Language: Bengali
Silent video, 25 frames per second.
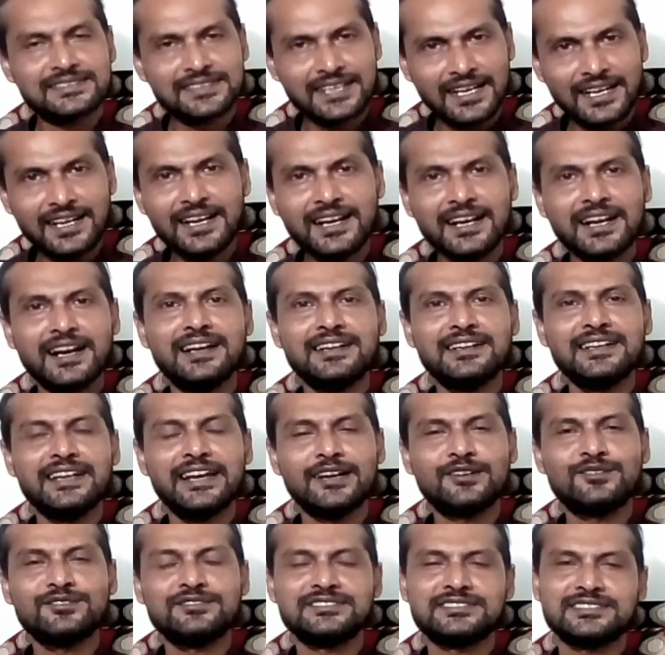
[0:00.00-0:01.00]
সানা খান
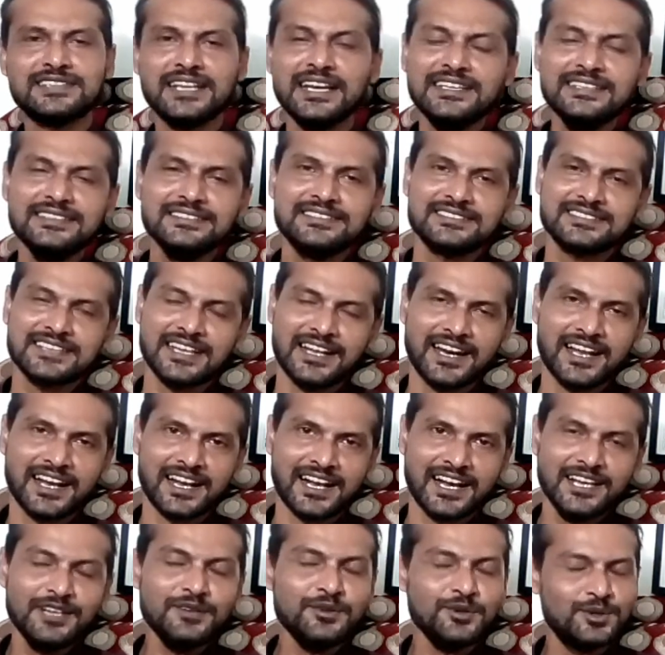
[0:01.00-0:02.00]
এখন সঈদ সানা
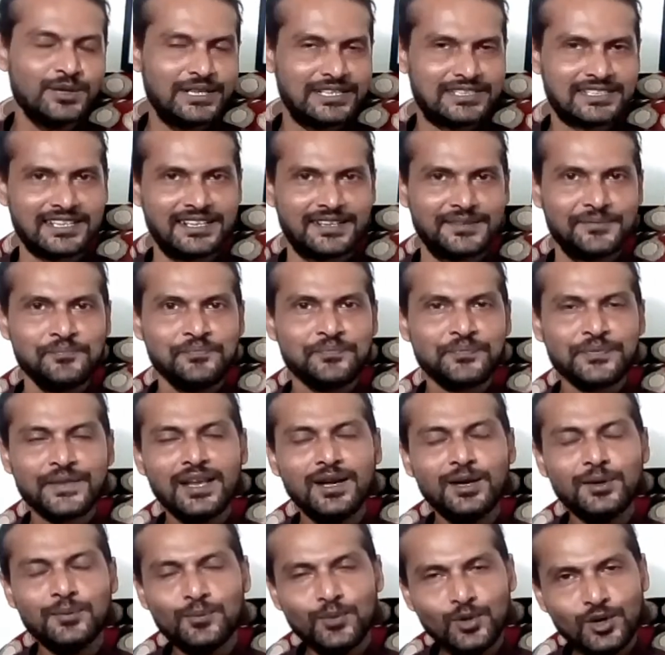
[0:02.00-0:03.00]
খান হয়েছেন
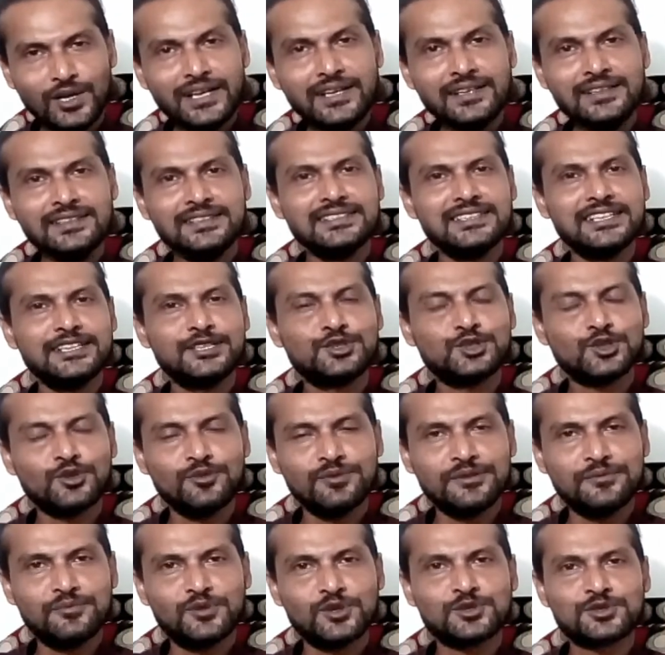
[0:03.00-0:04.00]
বলে নিজের
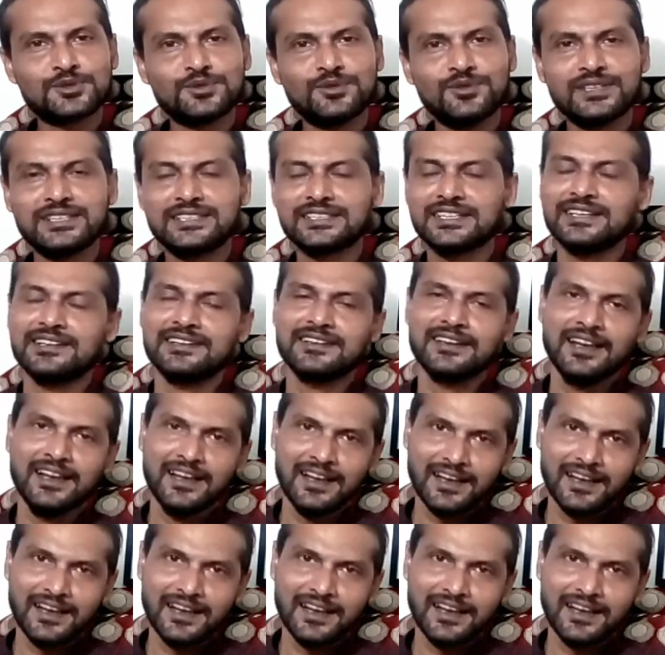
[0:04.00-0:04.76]
ছবি পোস্ট করেছেন